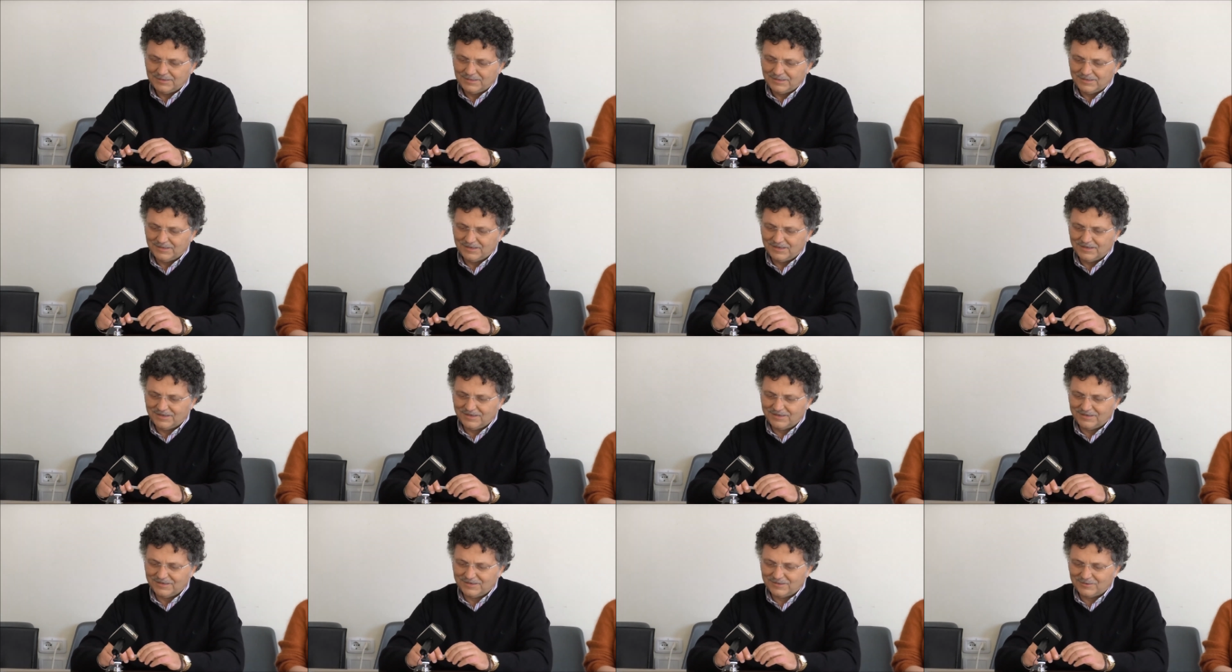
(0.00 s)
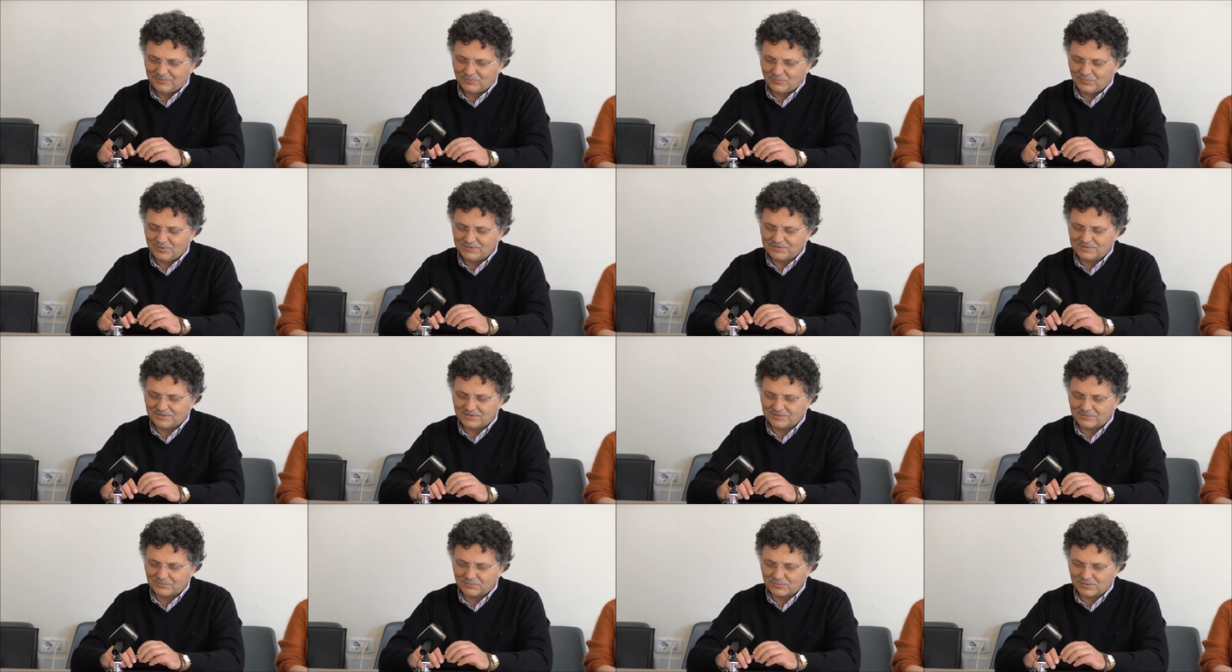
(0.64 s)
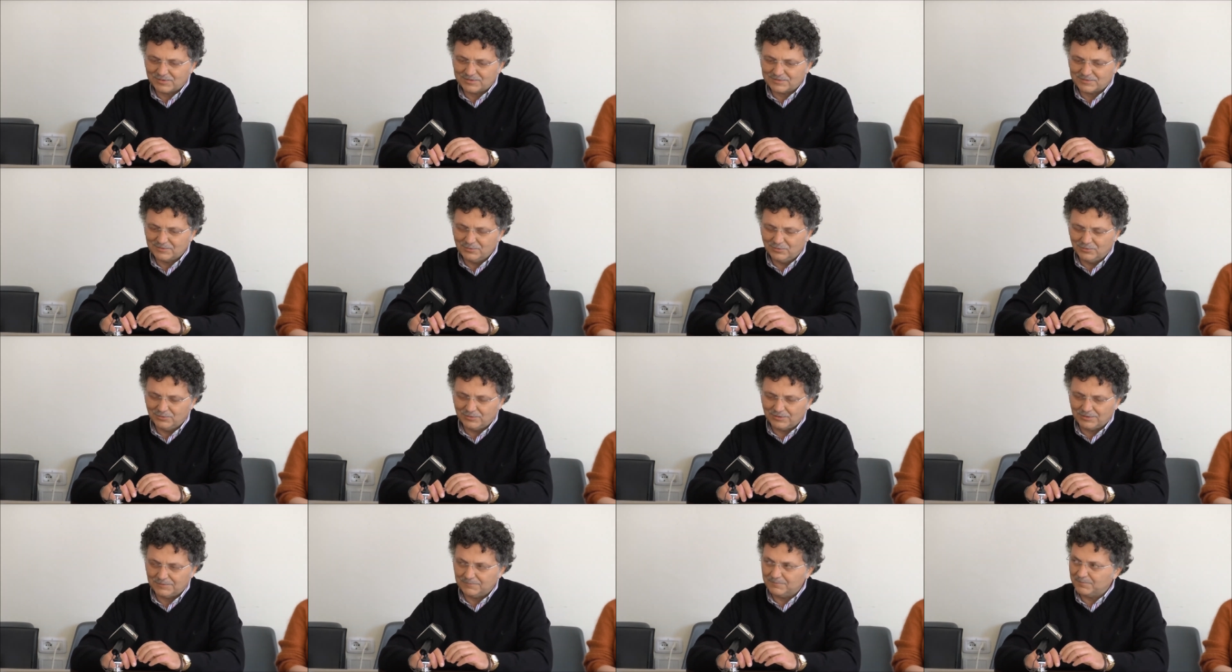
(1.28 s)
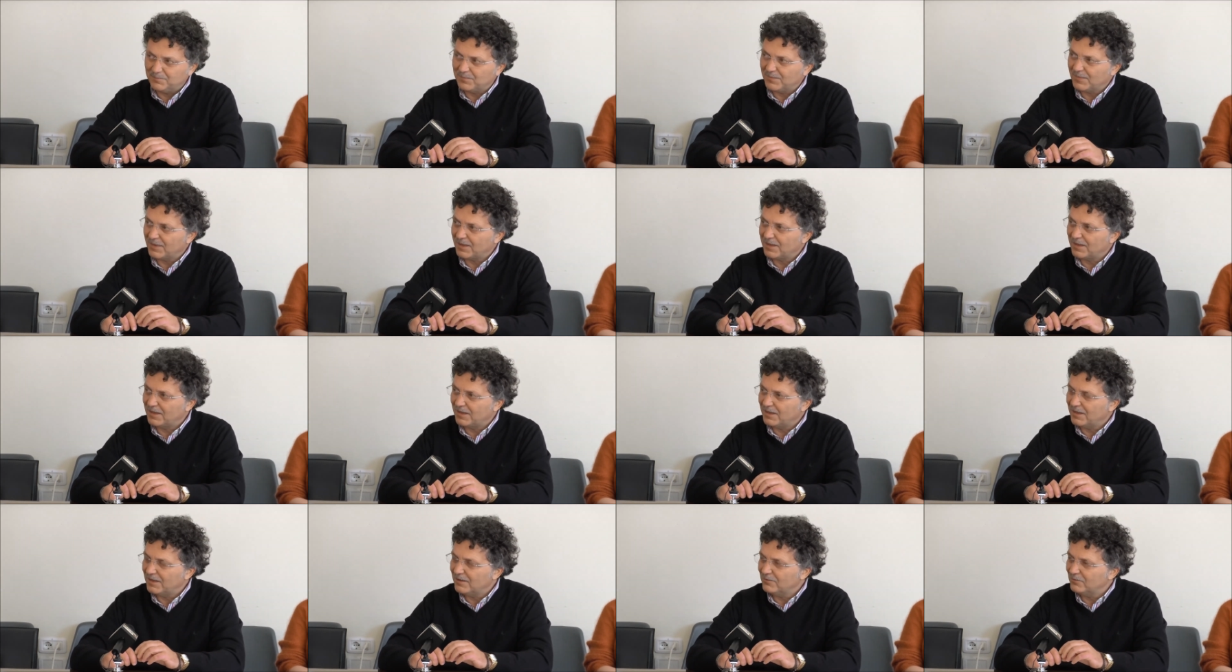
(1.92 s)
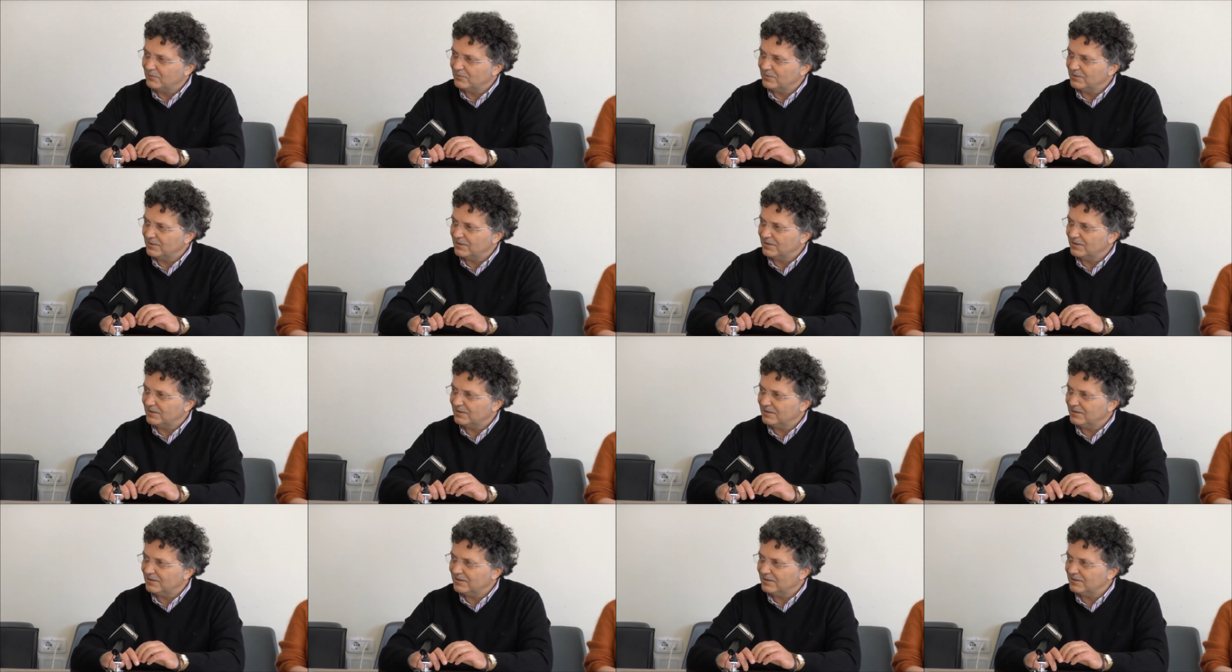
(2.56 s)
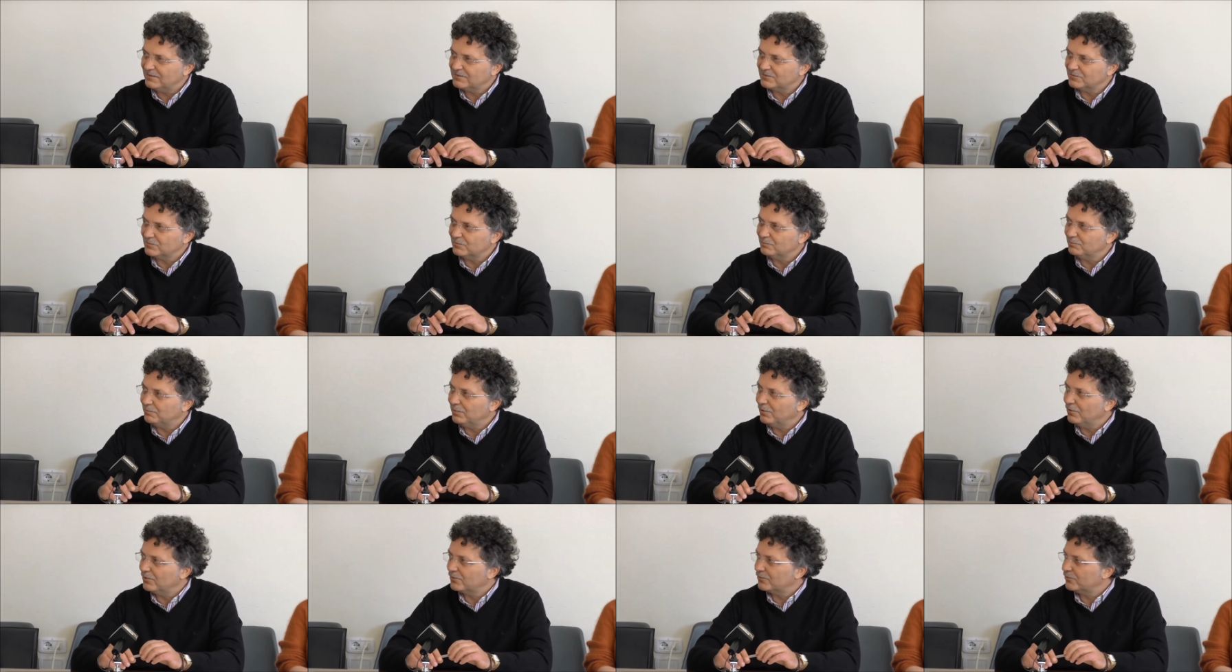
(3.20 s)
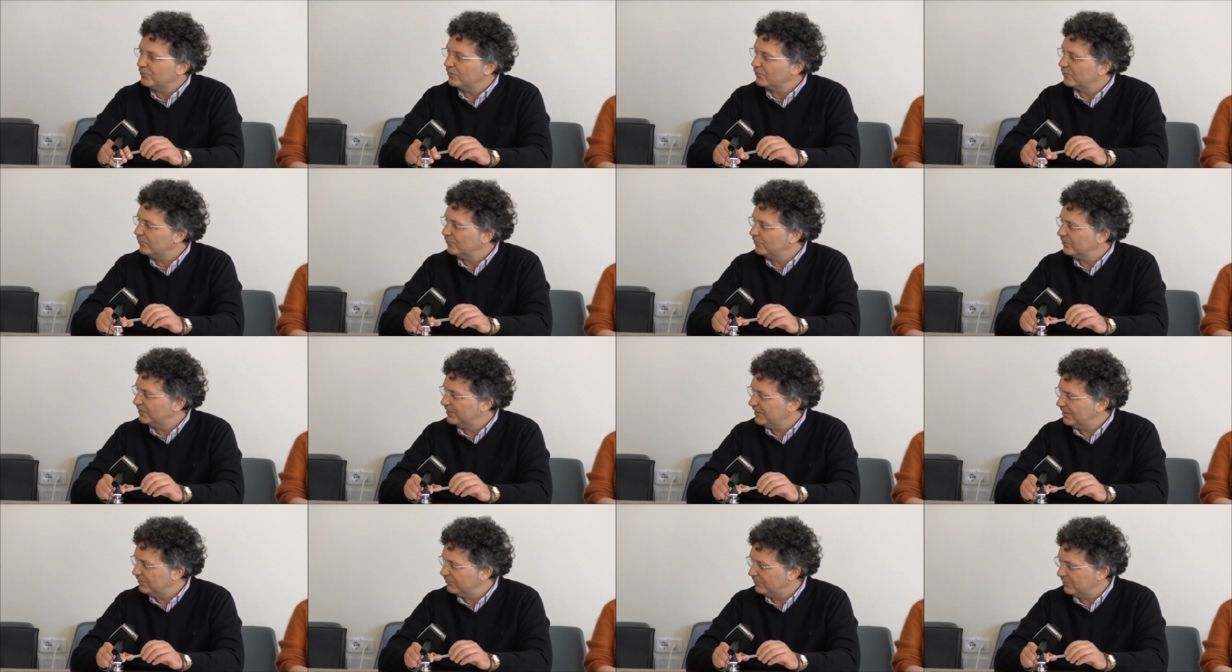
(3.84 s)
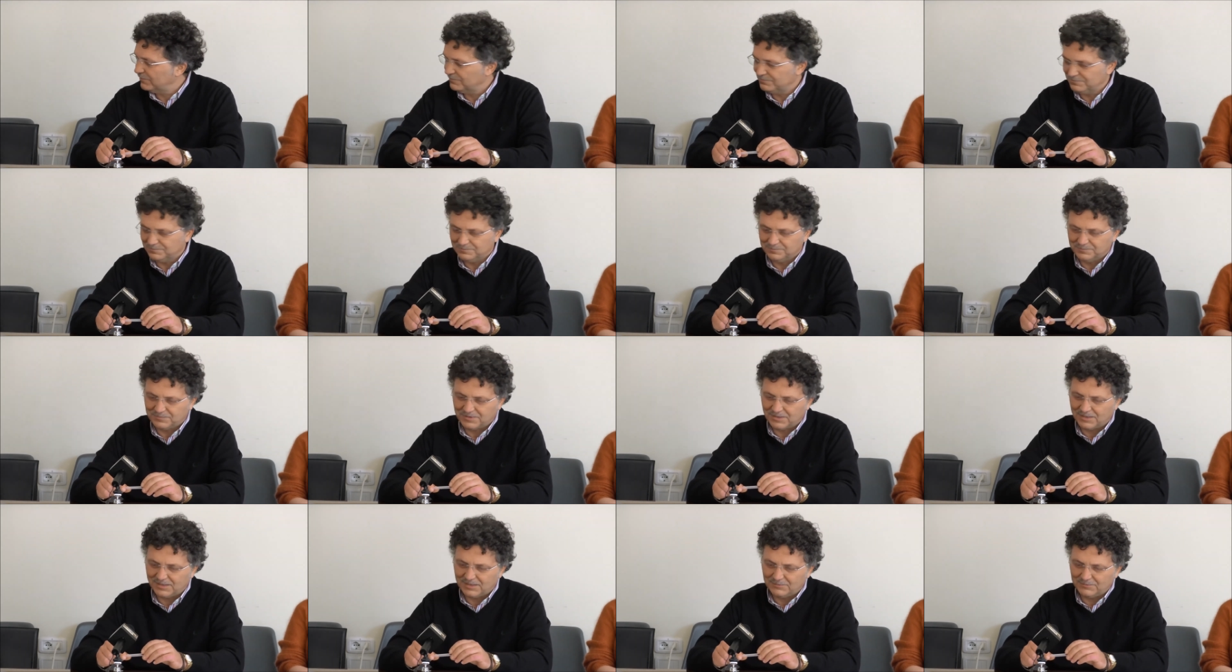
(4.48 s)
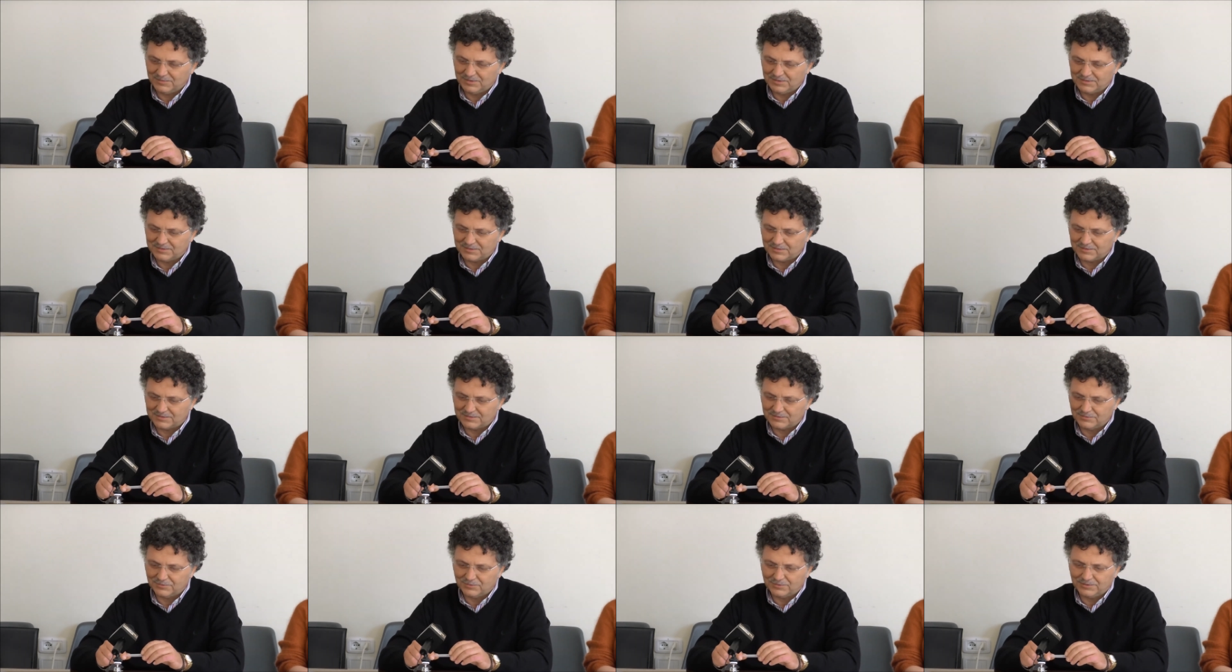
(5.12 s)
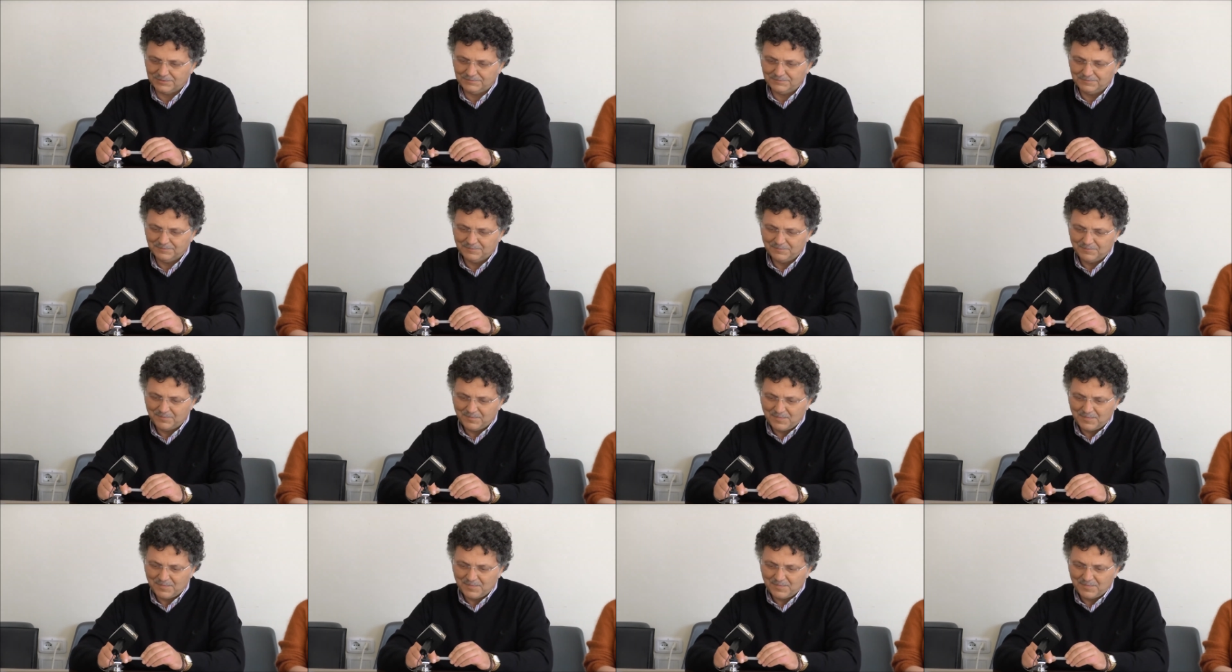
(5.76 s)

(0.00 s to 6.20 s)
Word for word: a questa associazione, che è un uh, supporto continuo per l'amministrazione,